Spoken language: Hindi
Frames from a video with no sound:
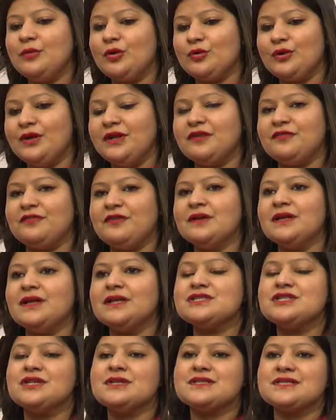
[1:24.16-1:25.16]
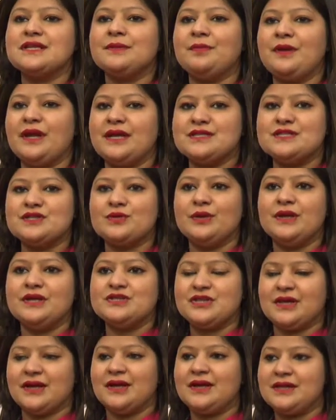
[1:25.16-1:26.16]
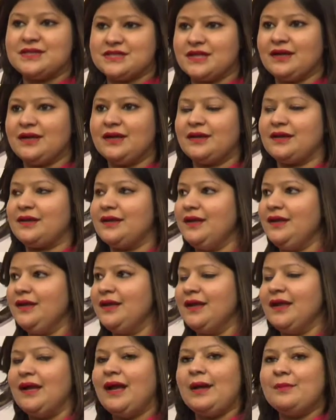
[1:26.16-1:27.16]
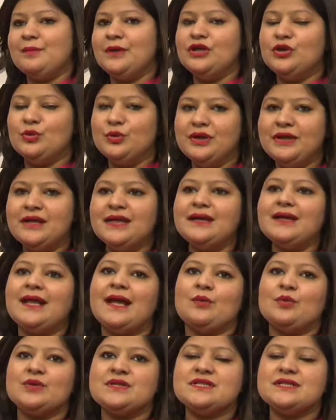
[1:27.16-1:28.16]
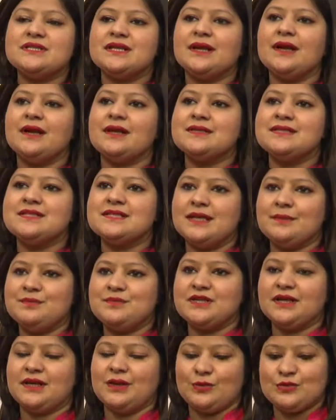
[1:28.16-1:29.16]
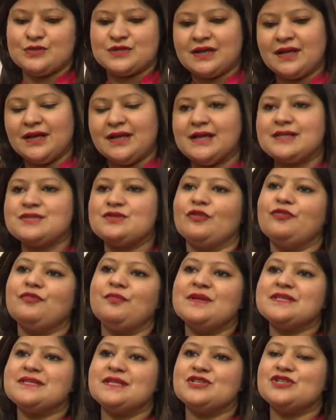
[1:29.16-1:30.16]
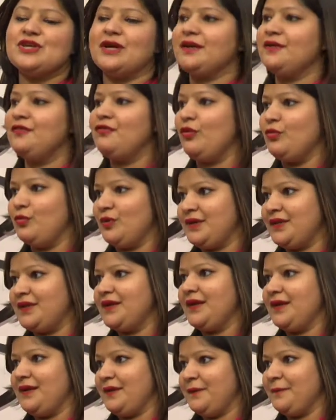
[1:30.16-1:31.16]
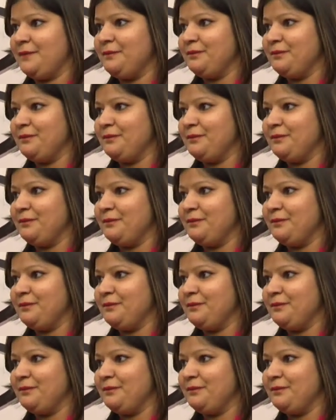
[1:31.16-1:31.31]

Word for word: लोगों ने डिफरेंट कल्चर्स की ब्राइड्स को एक जगह इकट्ठा करके हमने यूनिटी एंड डाइवर्सिटी का कंसेप्ट है उसका एक सॉफ्ट मैसेज आगे फॉरवर्ड किया है